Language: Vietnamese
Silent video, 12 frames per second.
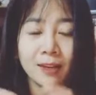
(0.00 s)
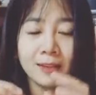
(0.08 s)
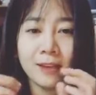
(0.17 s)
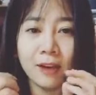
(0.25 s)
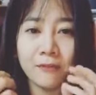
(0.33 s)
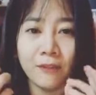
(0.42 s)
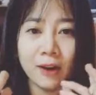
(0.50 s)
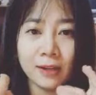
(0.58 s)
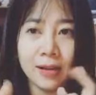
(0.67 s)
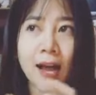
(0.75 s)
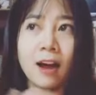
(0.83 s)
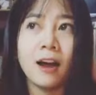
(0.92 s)
nhân vật
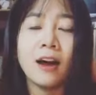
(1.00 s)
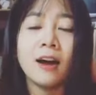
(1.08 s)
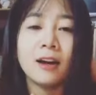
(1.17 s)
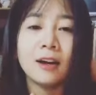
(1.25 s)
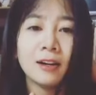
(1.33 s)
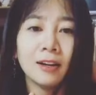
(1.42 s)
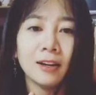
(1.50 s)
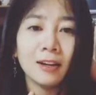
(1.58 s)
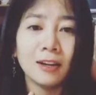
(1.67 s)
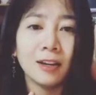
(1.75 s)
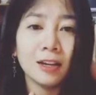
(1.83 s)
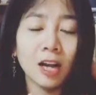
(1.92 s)
đó
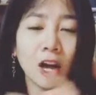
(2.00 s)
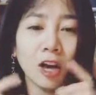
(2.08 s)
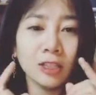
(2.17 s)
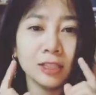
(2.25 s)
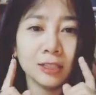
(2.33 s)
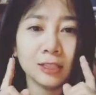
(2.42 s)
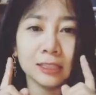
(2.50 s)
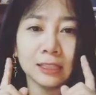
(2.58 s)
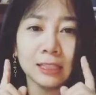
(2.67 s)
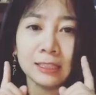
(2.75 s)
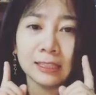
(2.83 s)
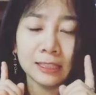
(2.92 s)
có những
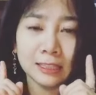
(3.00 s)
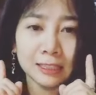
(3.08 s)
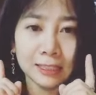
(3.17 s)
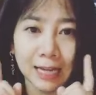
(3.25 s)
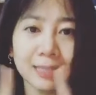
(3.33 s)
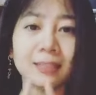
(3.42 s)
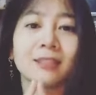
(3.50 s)
tính cách